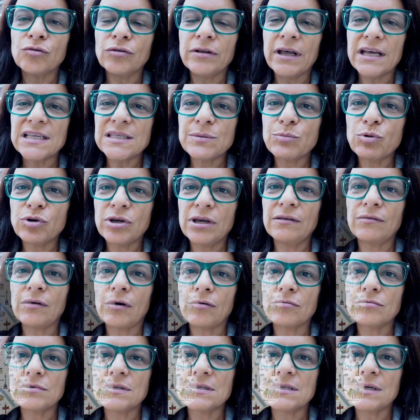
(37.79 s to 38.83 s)
no 15º
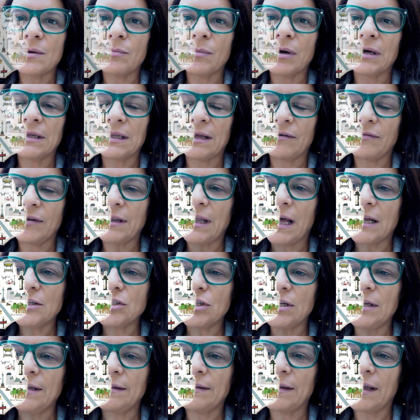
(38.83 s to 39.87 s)
arrondissement. Na
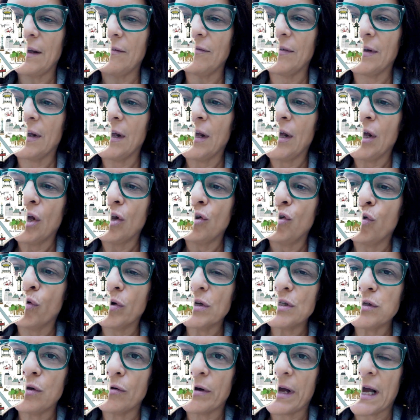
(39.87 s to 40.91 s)
verdade, ele teve
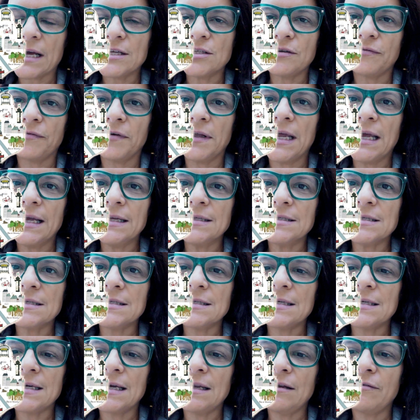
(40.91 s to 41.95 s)
dois locais
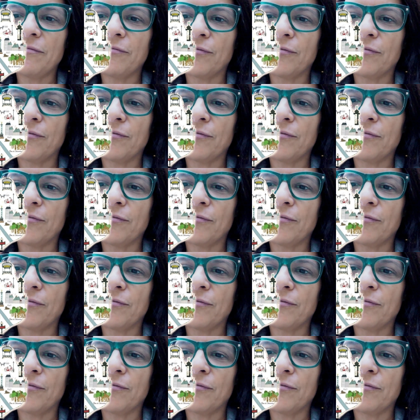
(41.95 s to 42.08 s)
diferentes e ele